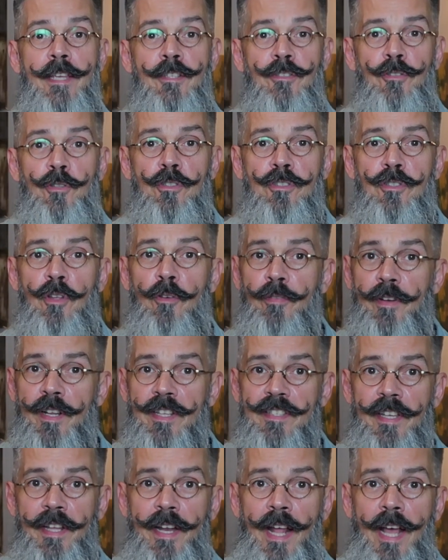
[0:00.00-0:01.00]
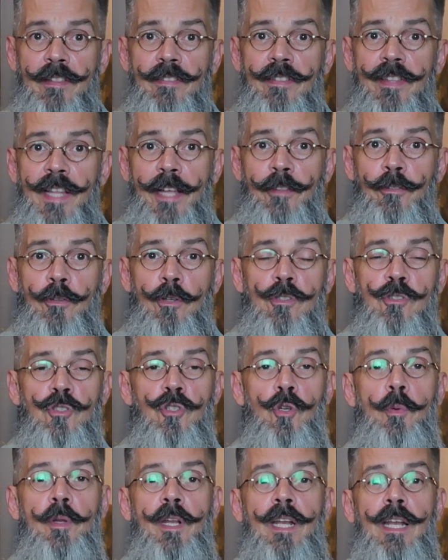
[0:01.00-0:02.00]
Estos te ofrecerán datos
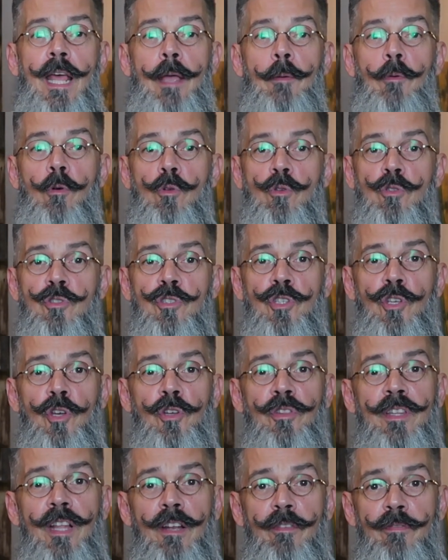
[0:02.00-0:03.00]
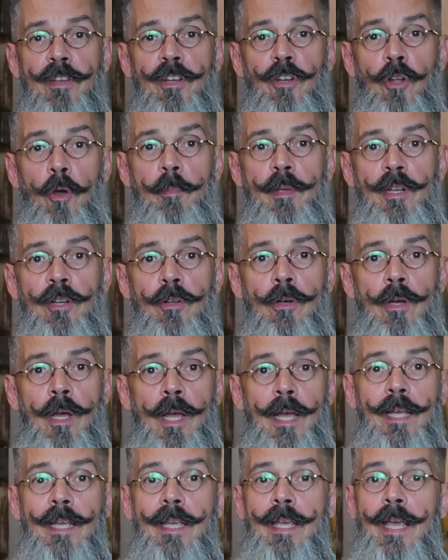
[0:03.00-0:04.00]
sobre la evolución del fenómeno
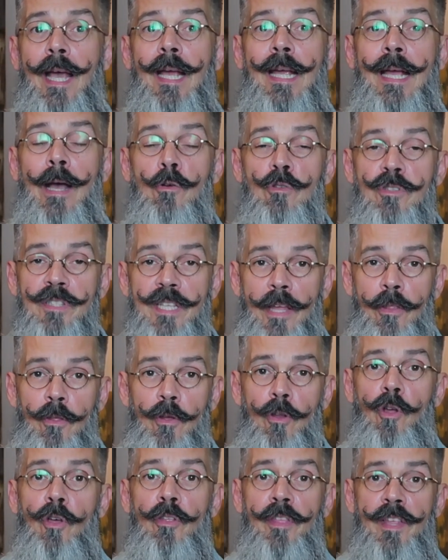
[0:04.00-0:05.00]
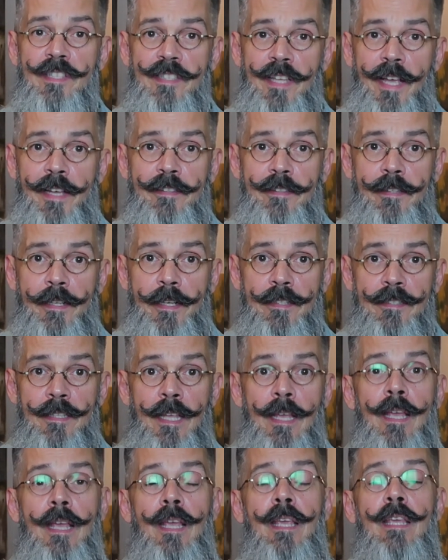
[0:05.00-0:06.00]
que ha causado los
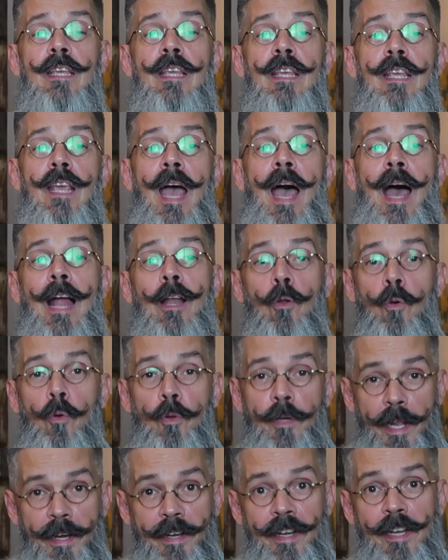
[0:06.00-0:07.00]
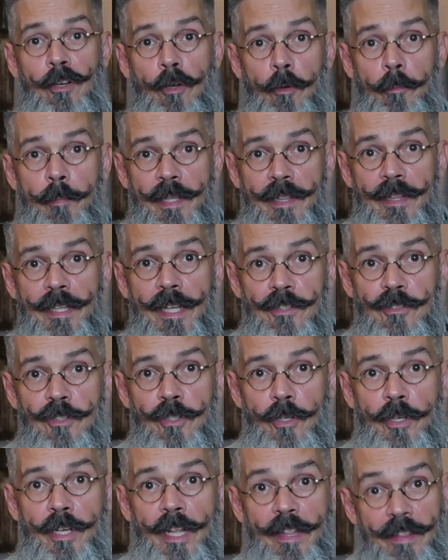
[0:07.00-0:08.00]
desastres y algunas
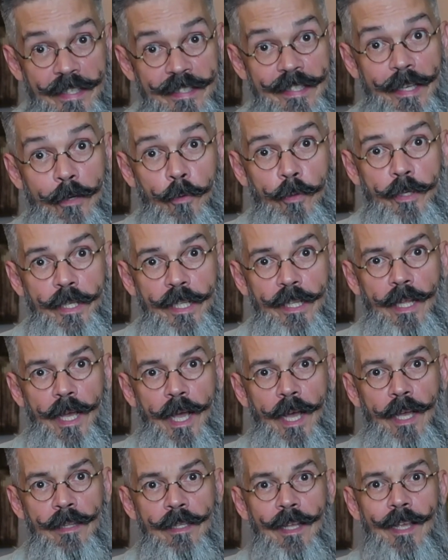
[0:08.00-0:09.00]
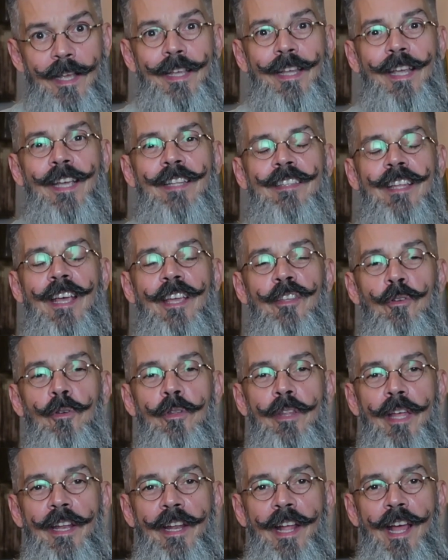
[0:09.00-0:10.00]
recomendaciones de seguridad que te
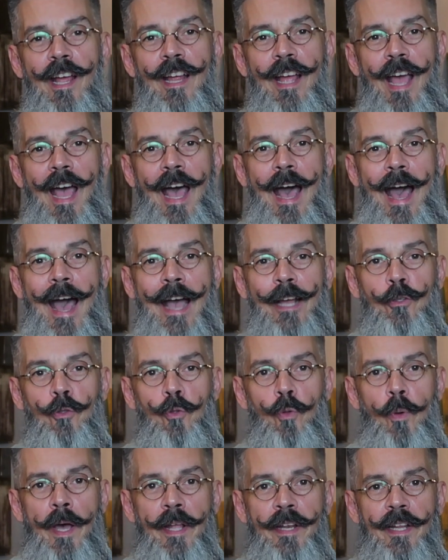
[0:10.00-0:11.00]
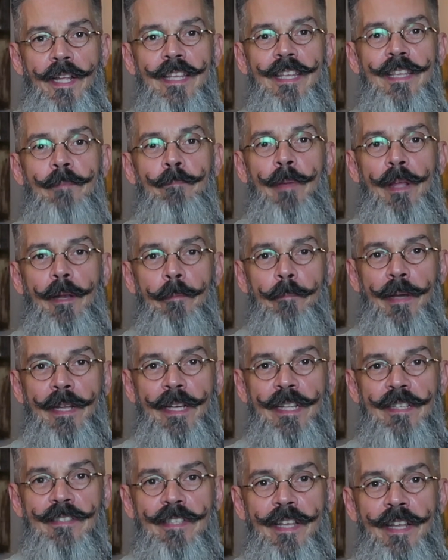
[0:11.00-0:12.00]
ayudarán a actuar y
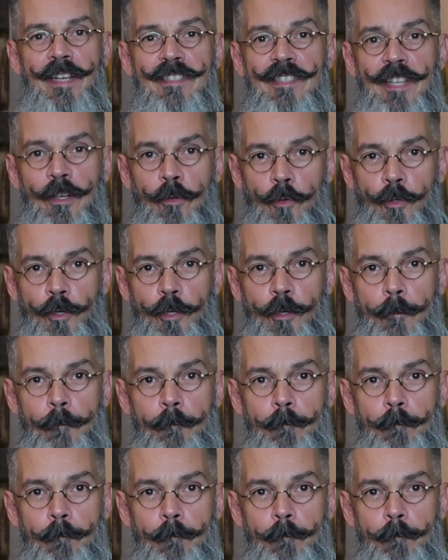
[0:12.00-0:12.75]
permanecer seguro.